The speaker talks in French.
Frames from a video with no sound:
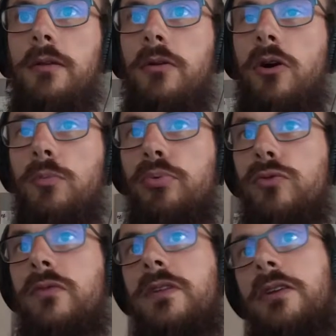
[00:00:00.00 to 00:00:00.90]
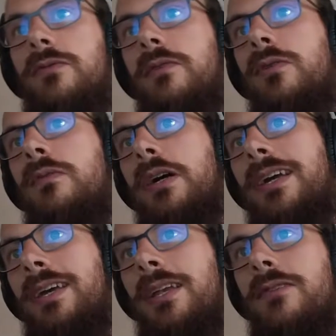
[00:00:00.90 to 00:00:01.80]
En plus de cela, tu vas devoir
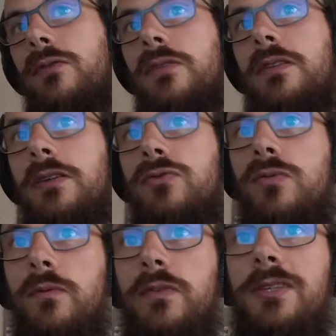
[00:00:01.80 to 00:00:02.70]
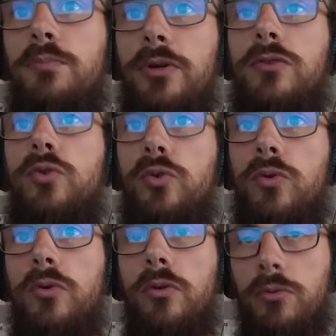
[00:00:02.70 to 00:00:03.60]
créer la société que tu veux, ce qui peut être
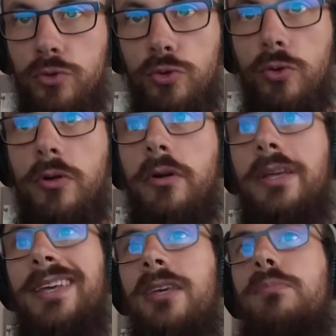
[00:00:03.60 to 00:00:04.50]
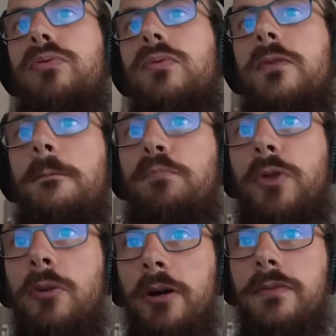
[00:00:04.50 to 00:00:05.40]
euh, dur et éprouvant.
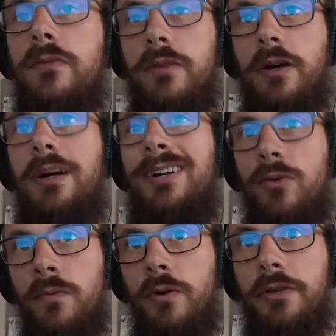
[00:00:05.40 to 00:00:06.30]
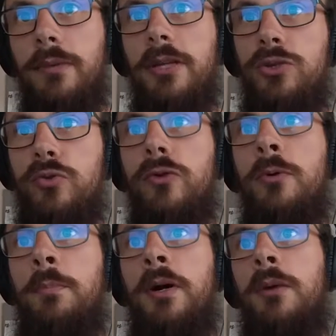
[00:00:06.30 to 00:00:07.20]
En bref, ce sera inconfortable. Et
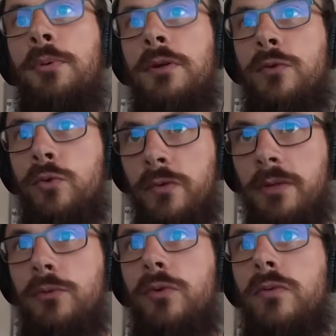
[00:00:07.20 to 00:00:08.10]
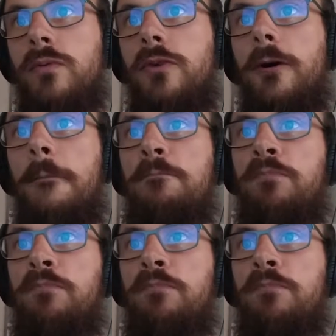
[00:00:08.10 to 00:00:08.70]
justement, par rapport à ce concept de confort,